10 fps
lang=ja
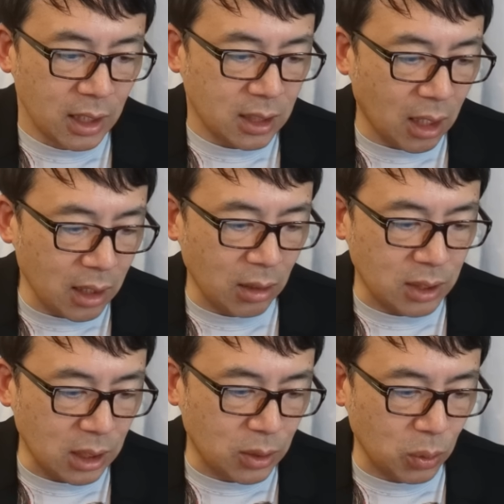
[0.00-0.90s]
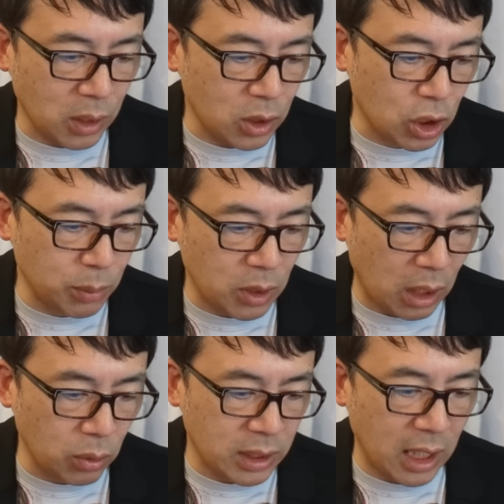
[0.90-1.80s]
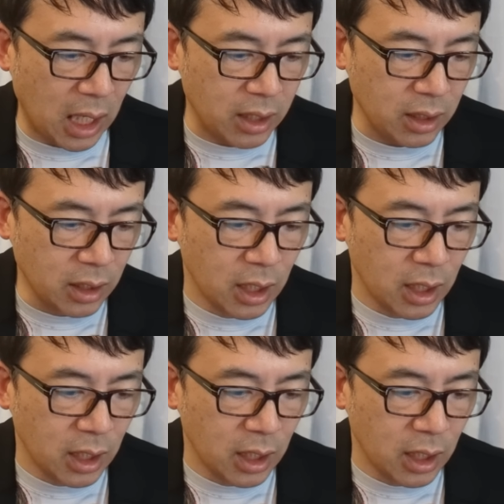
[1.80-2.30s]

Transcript: さらなる接続が進む可能性があり、